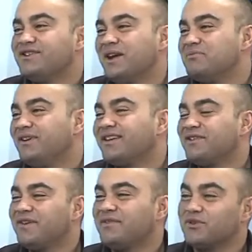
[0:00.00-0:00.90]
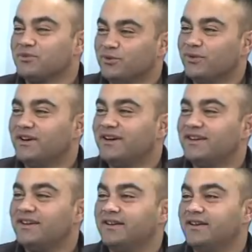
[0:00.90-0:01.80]
ايه يا عمي الجرافيك مطبوع
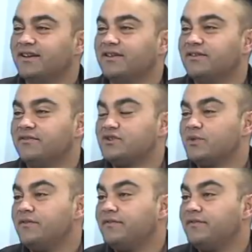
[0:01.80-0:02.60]
الفيجوال